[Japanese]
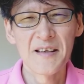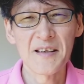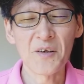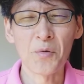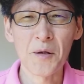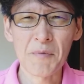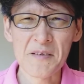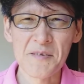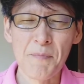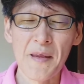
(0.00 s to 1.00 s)
に思い
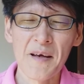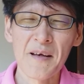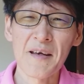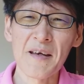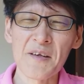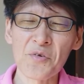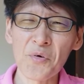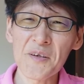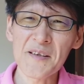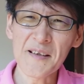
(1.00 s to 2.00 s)
ます。えー、
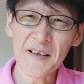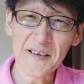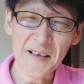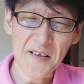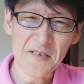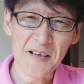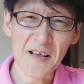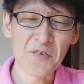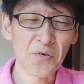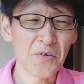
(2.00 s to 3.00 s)
そういった中でです
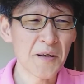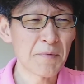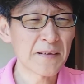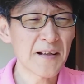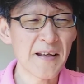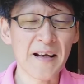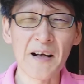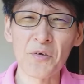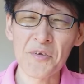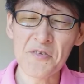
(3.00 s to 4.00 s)
ね、ちょっとね、またね、
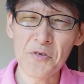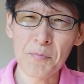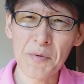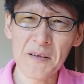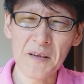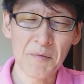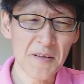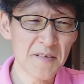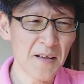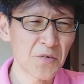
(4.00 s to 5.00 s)
過去記事を引っ張ってきま
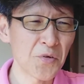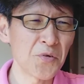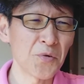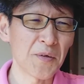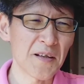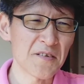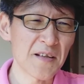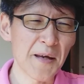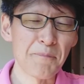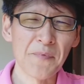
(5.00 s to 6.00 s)
した。というのはです
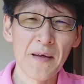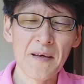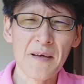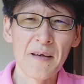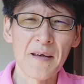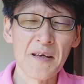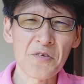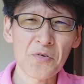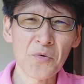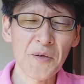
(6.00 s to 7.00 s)
ね、
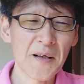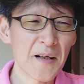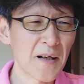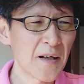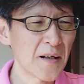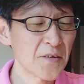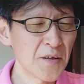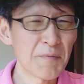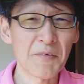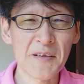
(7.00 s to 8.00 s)
ちょっとこれから
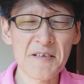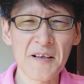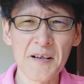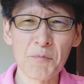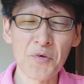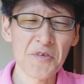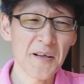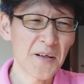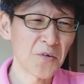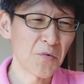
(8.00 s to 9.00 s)
今私がね申し
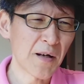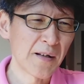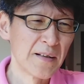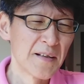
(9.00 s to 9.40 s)
上げるのは